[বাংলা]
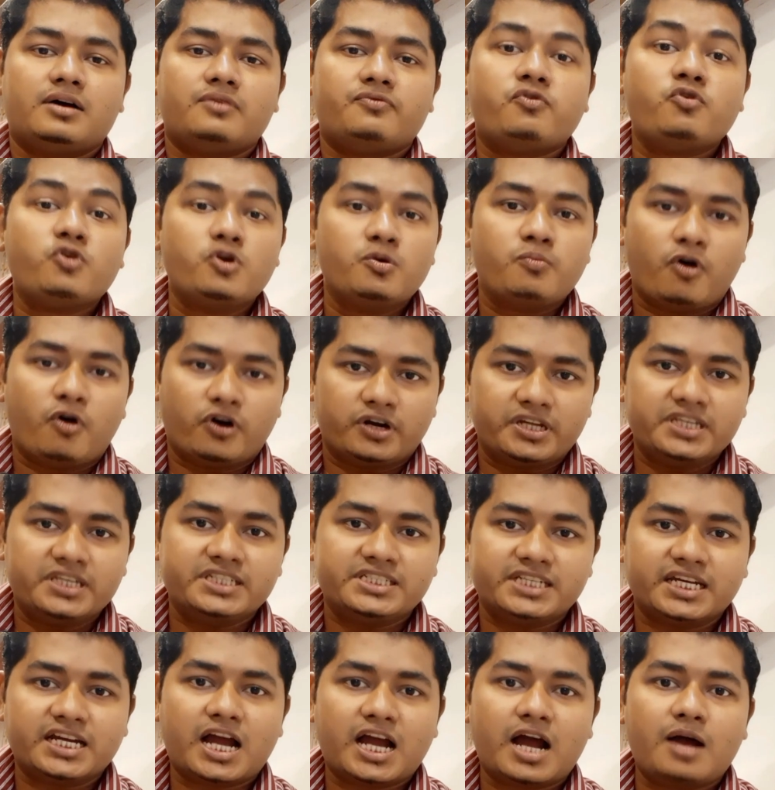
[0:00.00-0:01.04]
ফুল বডি
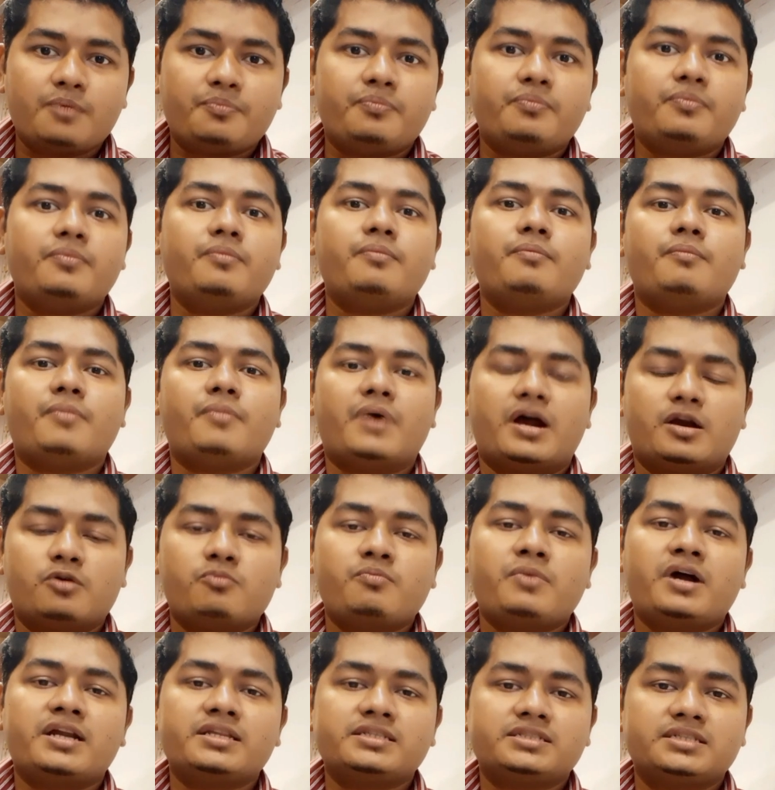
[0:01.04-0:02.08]
চেক আপ
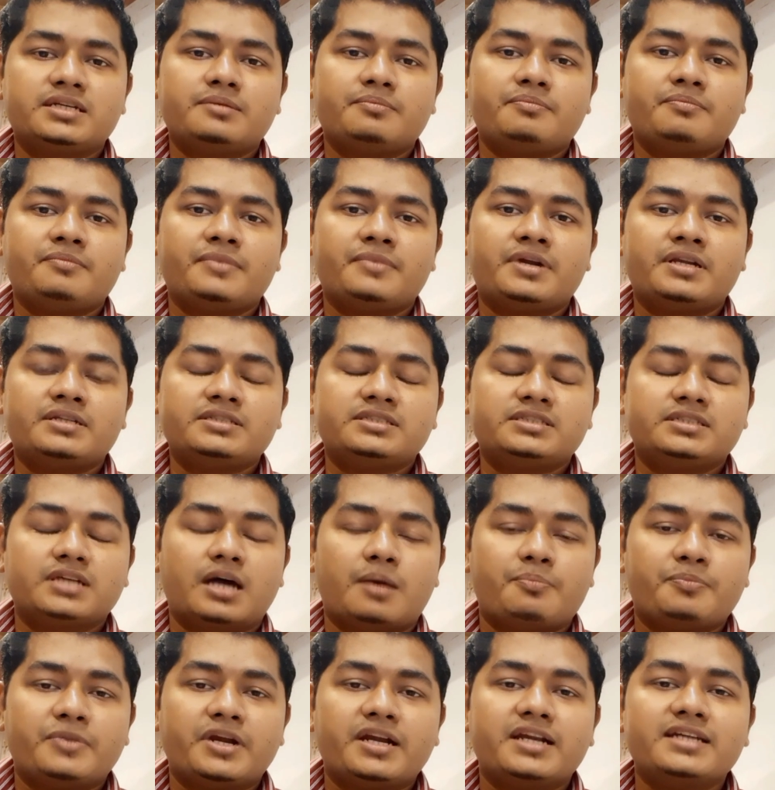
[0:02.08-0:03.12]
বারংবার যে মানে
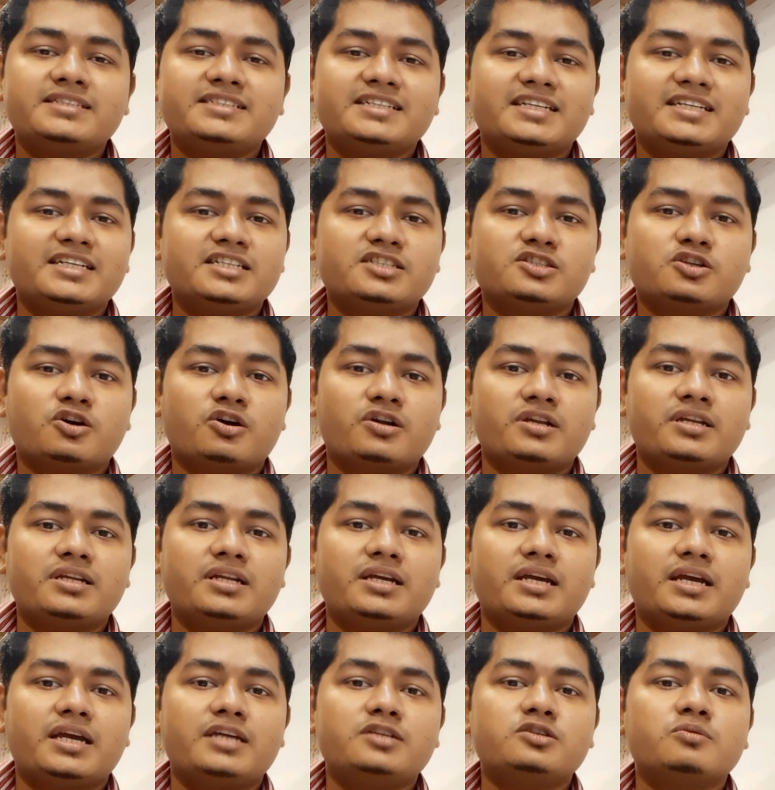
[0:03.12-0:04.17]
আপনারা জিজ্ঞেস করেন
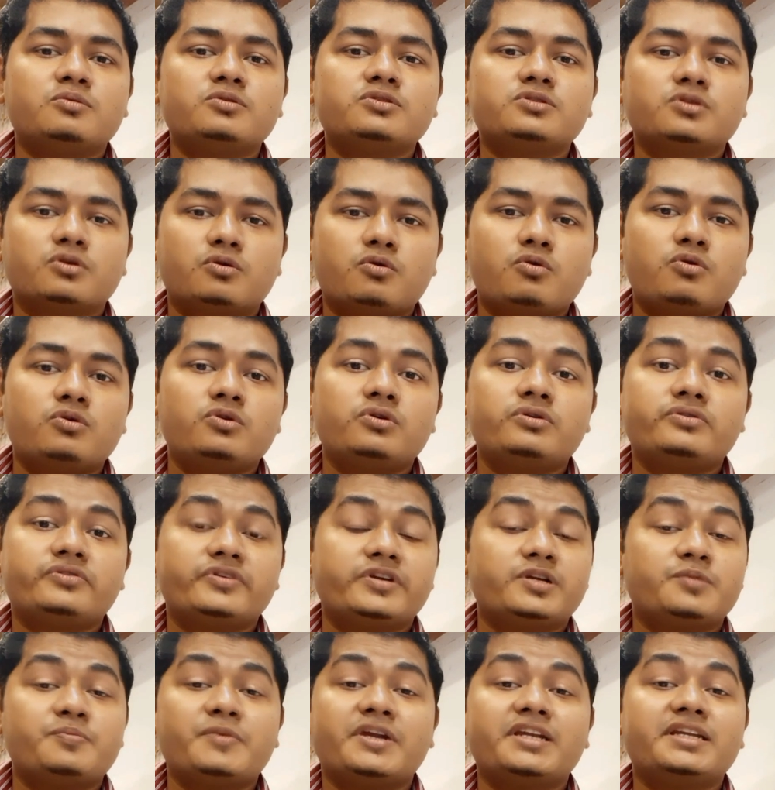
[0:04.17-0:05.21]
এই সমস্ত কোনো
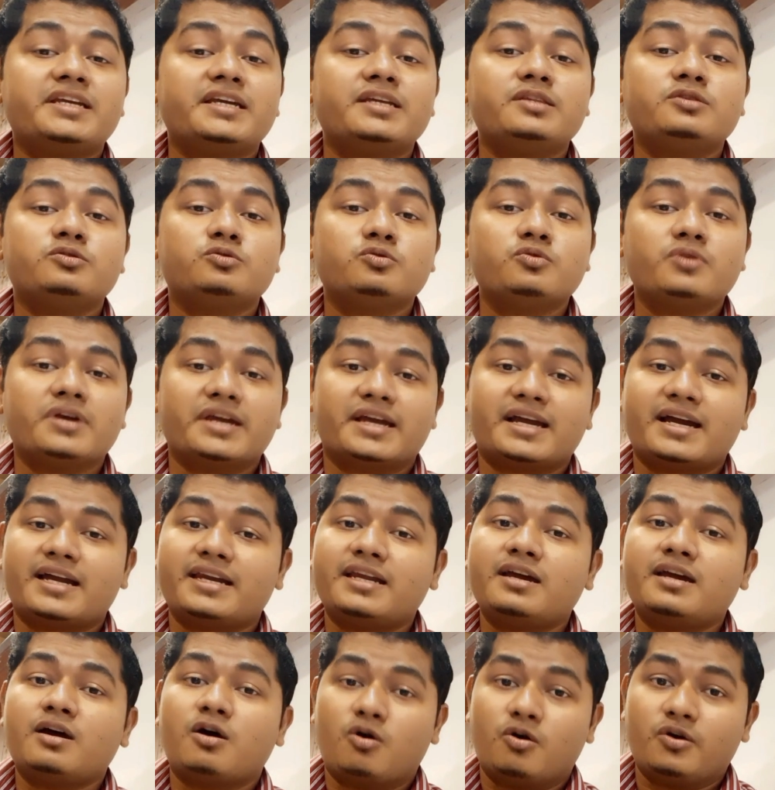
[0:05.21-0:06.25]
ট্রিটমেন্ট কিন্তু
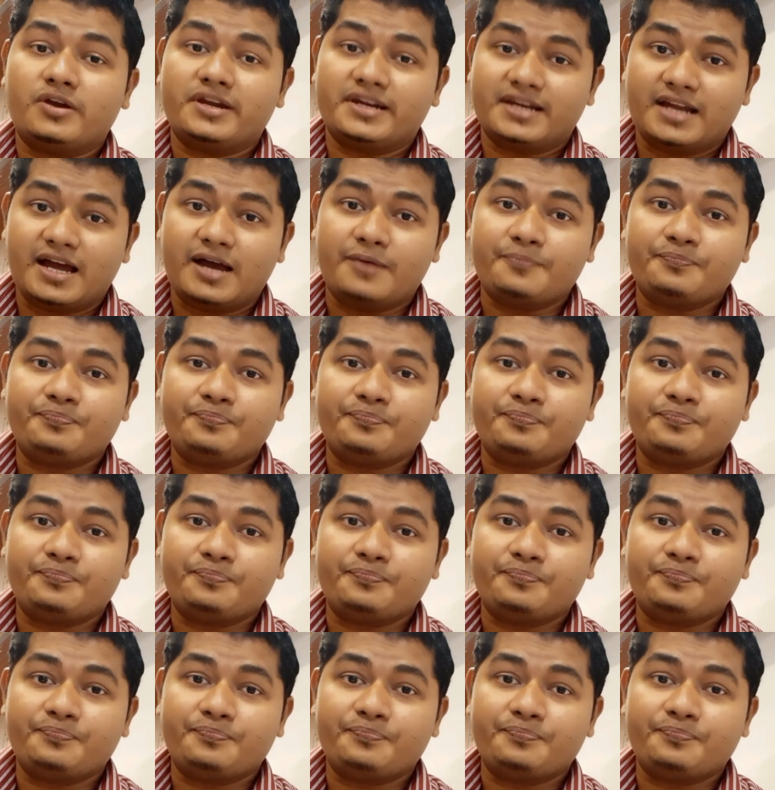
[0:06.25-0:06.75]
এখানে হয় না